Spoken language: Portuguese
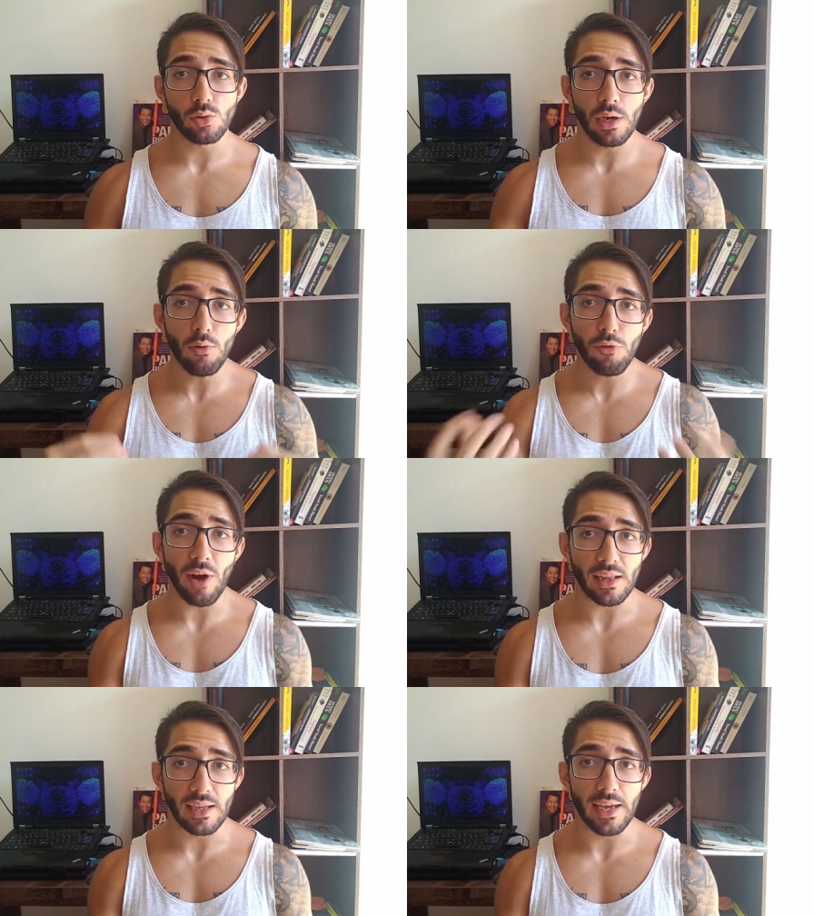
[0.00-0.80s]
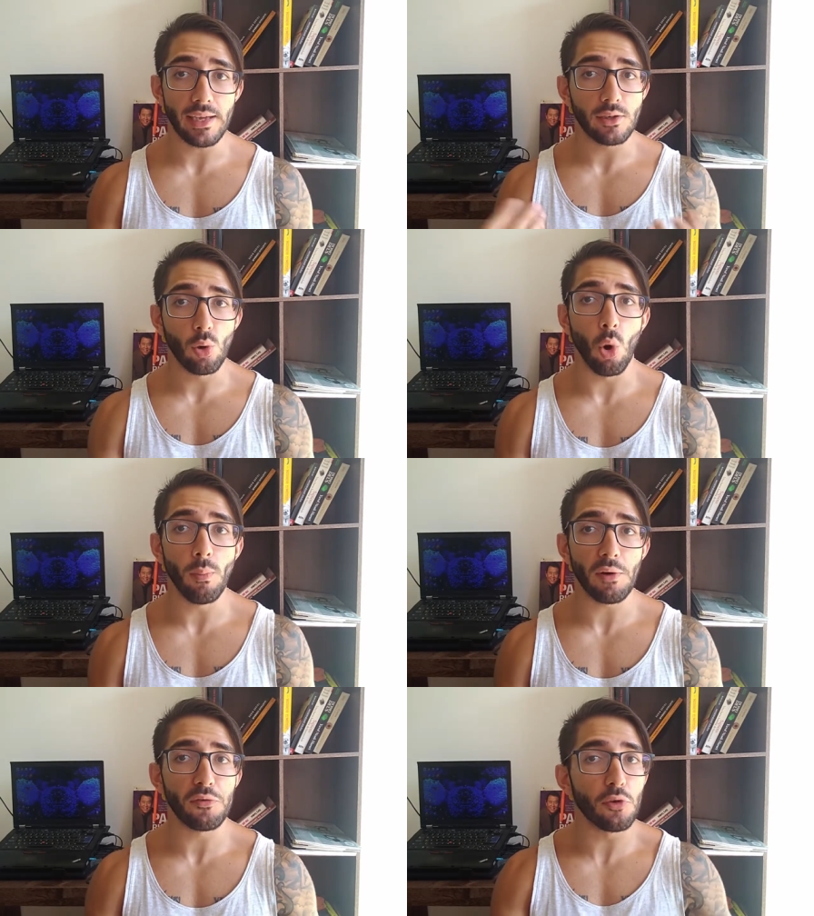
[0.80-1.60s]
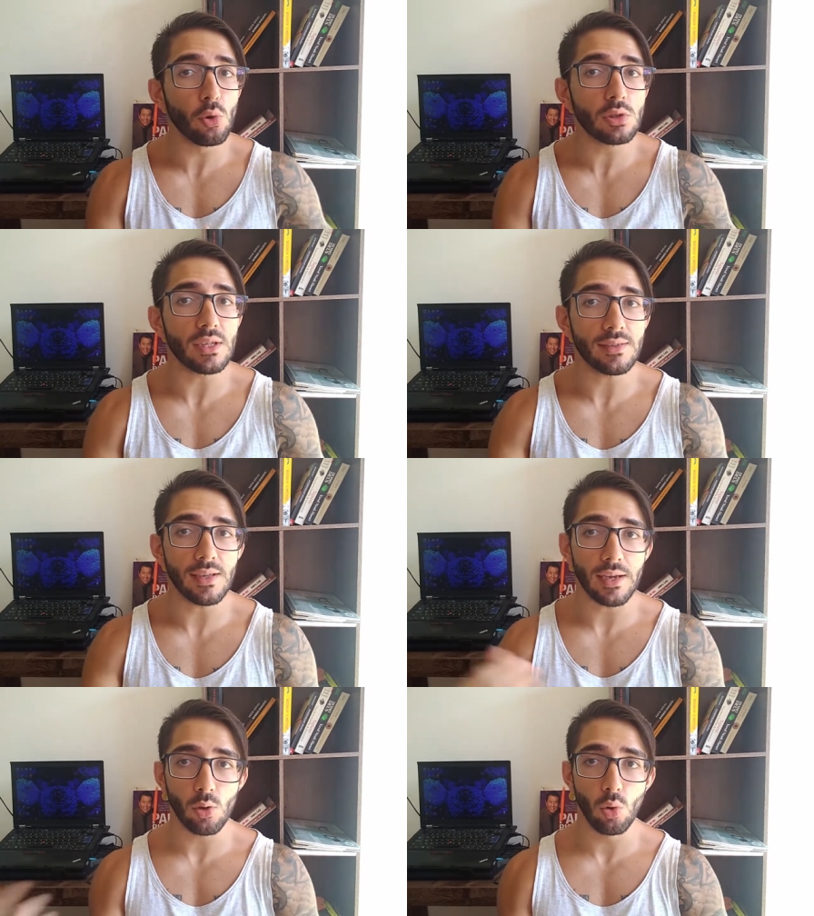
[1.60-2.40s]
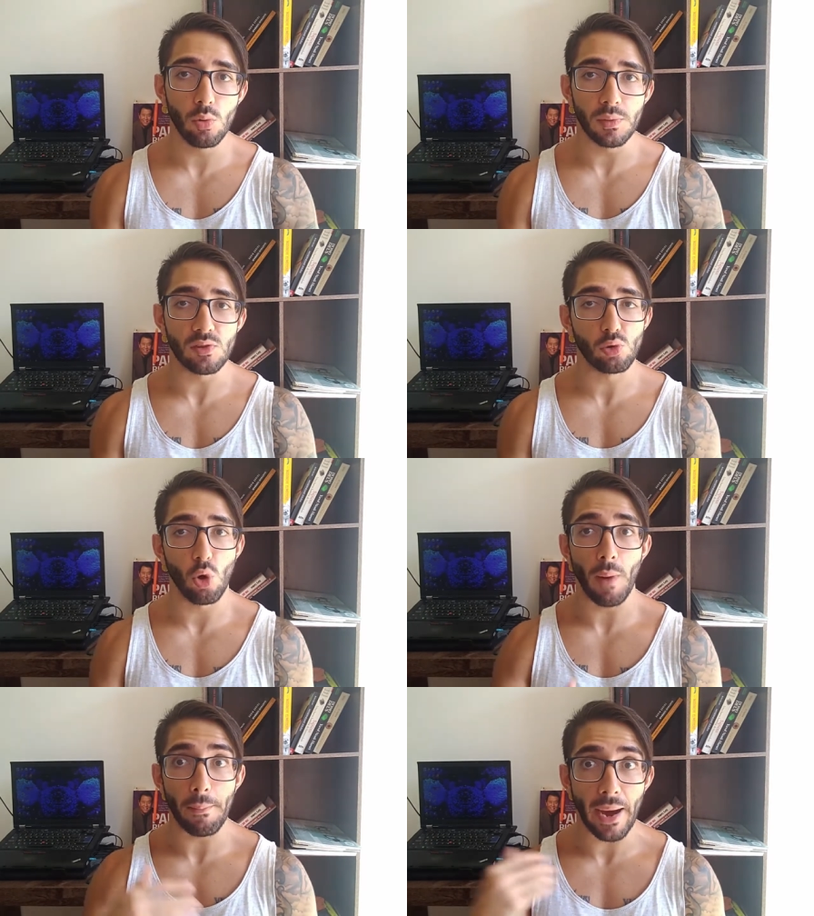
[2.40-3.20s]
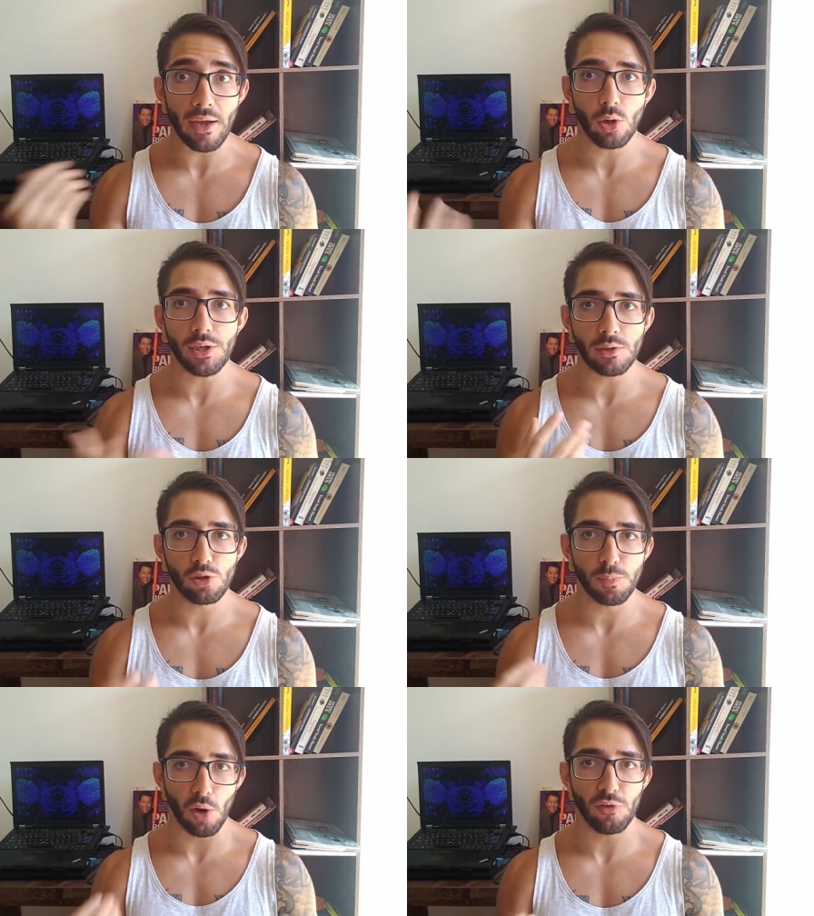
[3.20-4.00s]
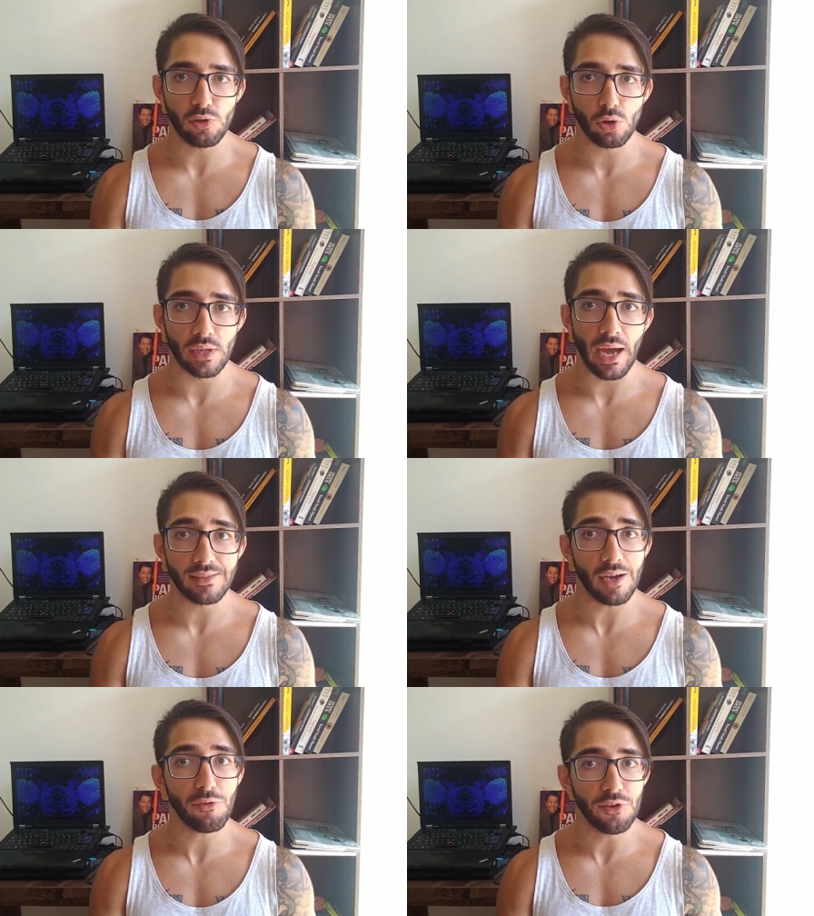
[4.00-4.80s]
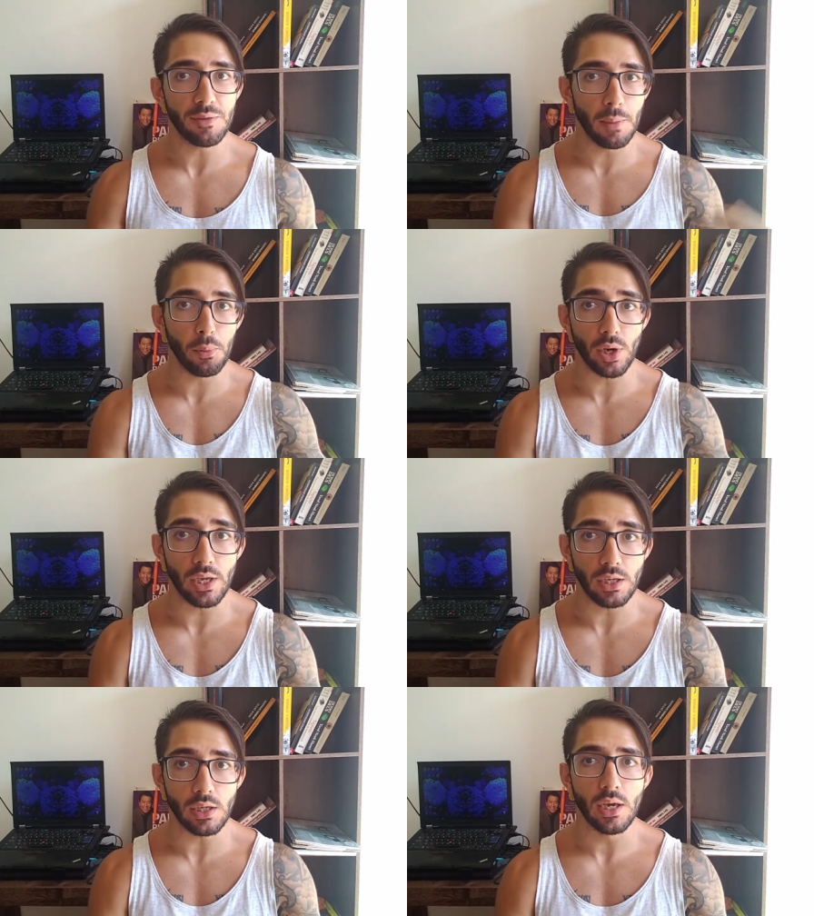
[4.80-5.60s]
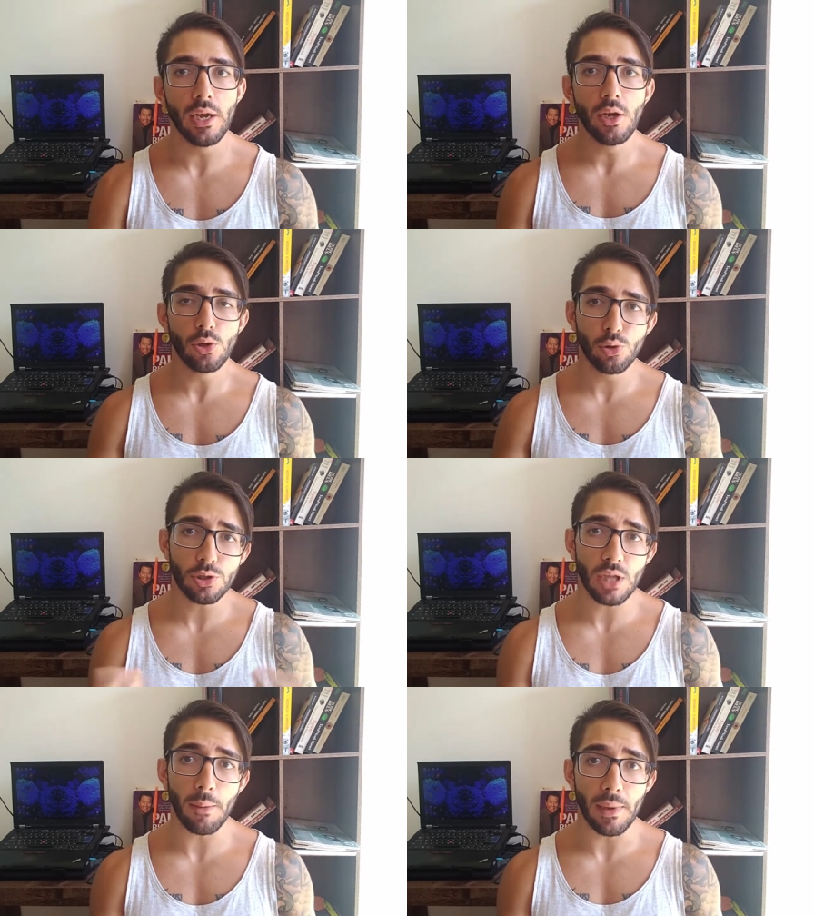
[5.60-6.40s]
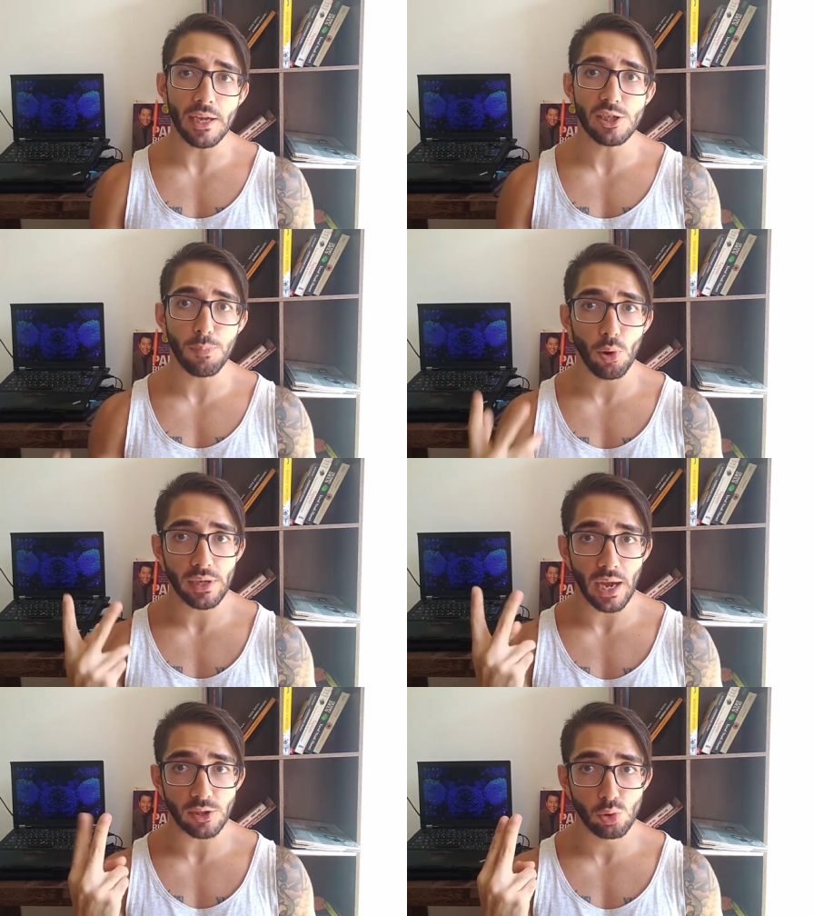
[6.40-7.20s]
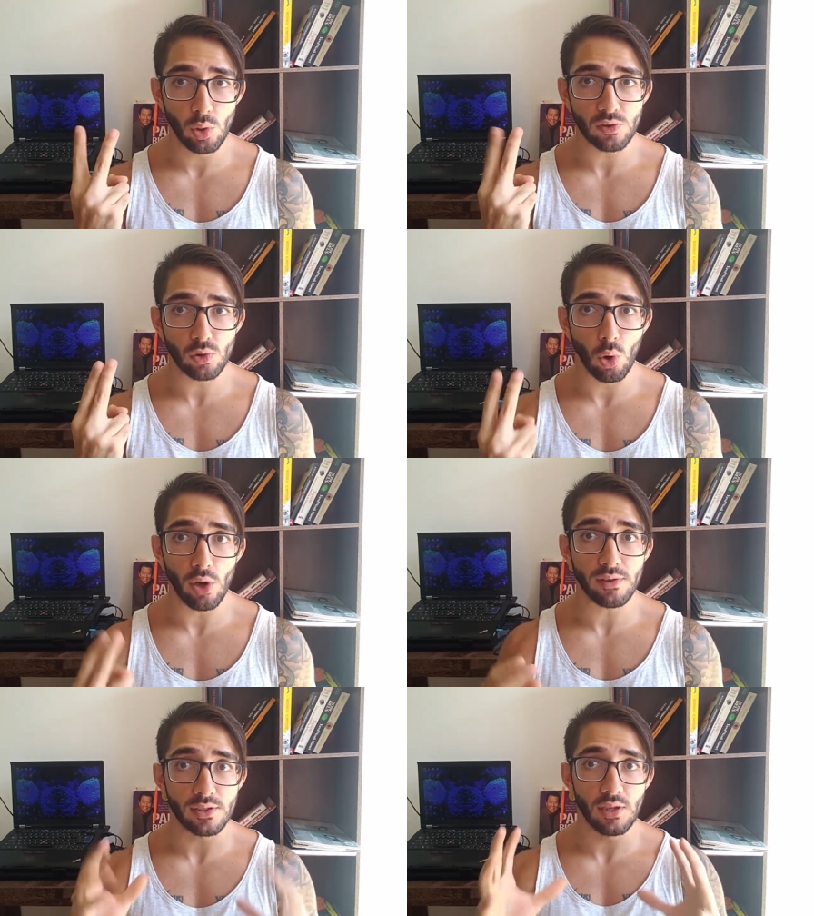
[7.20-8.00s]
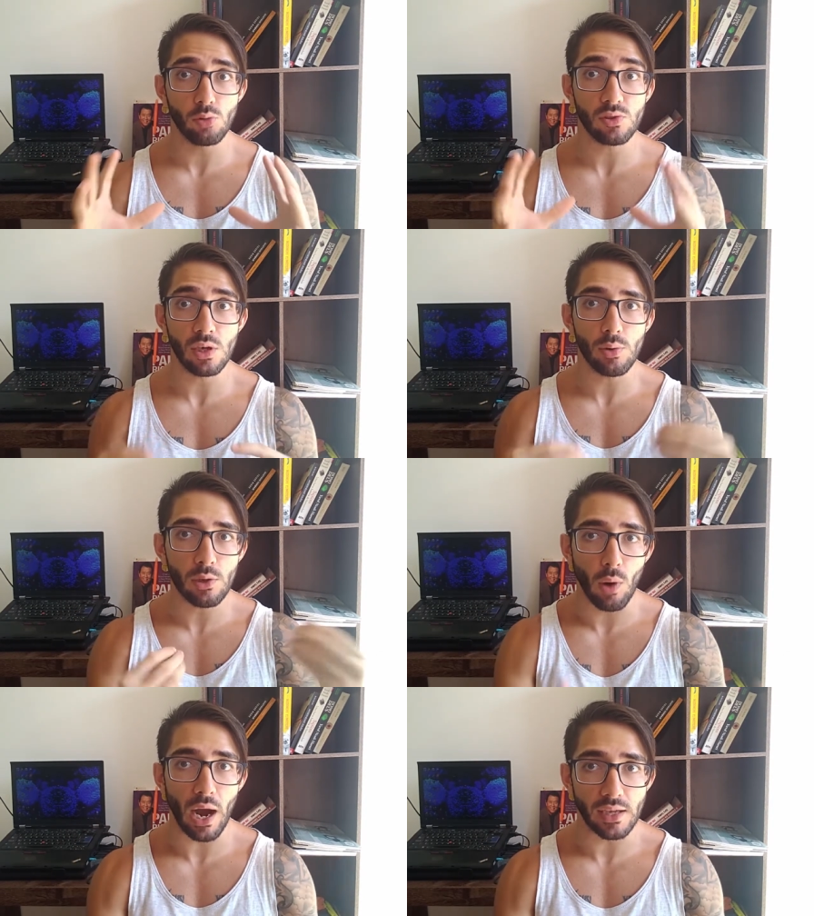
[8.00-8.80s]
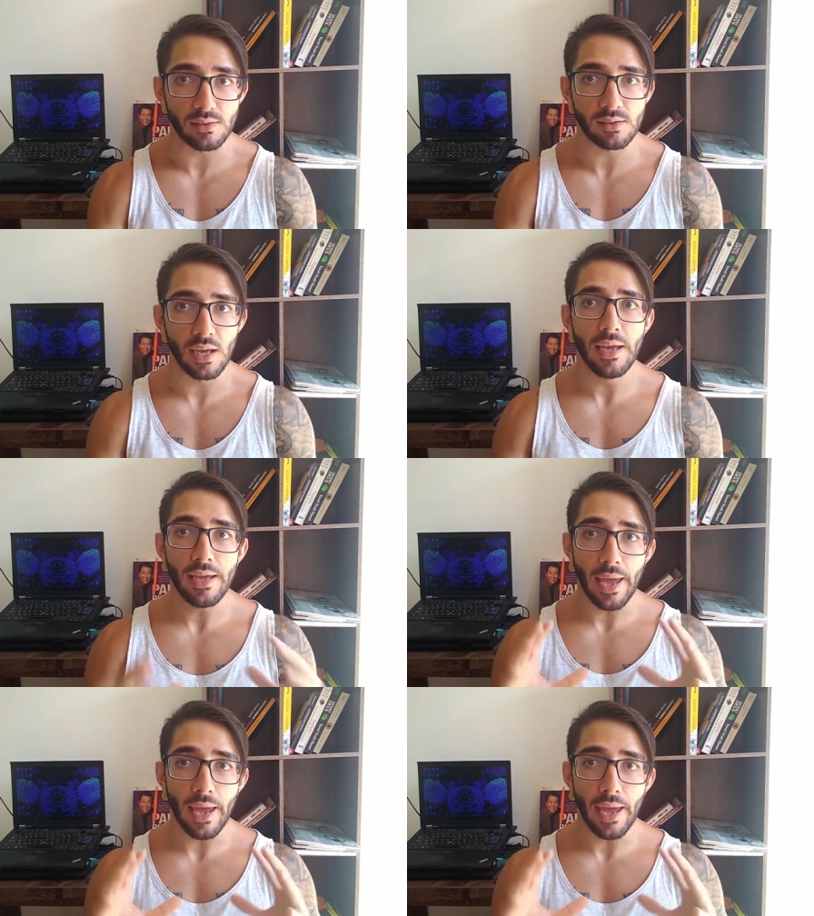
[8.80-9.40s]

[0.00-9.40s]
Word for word: que eu não falei coma frutas e legumes, como a maioria dos profissionais afirma por aí, justamente porque as duas coisas não são iguais.